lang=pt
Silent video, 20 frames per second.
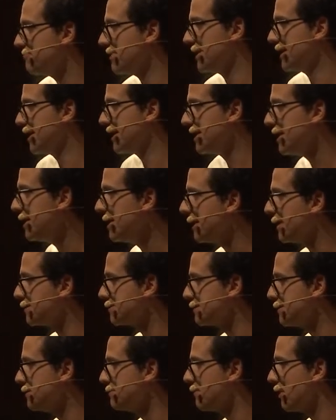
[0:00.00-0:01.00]
uma alegria,
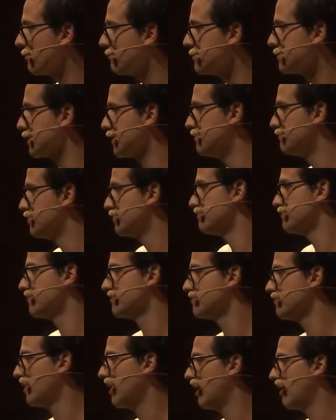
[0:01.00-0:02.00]
assim, uma coisa que
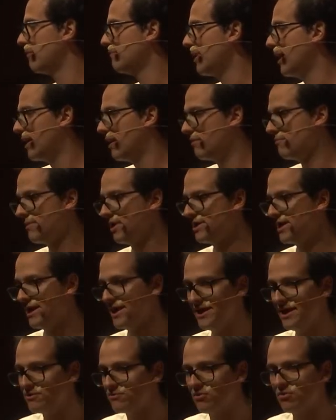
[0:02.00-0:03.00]
uma, uma, uma,
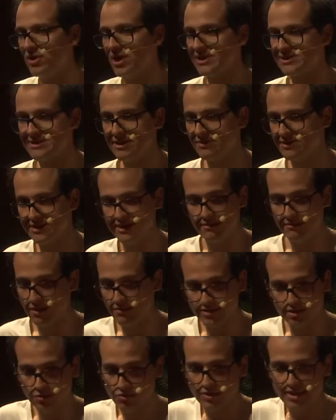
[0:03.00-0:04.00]
alegria no coração, assim, que é uma
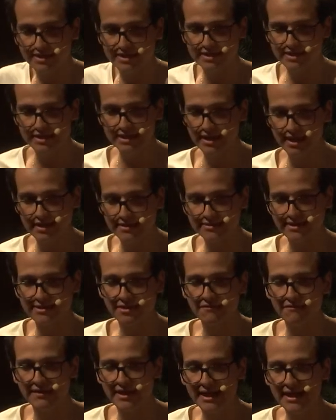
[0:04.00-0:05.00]
coisa que eu nunca senti antes.
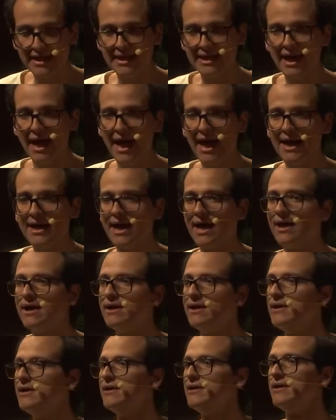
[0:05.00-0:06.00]
Assim, eu falei, cara,
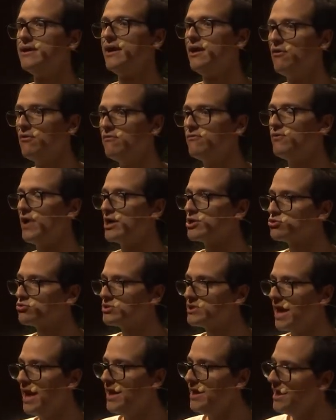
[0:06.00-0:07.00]
eu
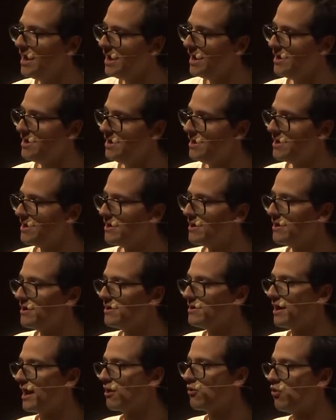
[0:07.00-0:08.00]
ajudei ele
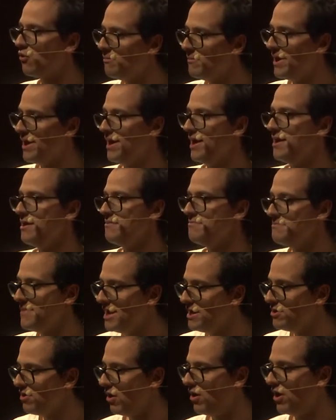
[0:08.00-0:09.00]
a comer
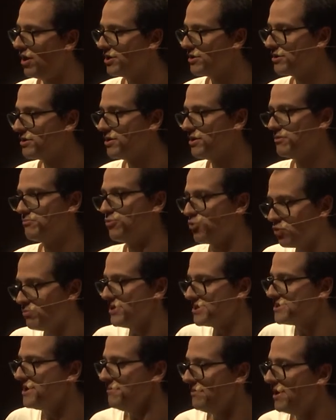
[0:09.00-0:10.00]
melhor por
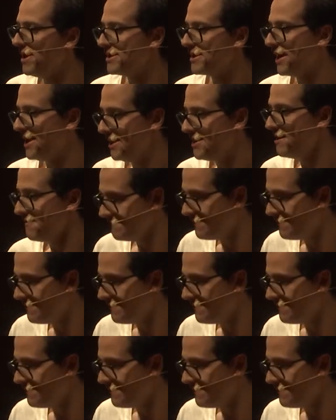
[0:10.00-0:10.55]
uma semana, ele e a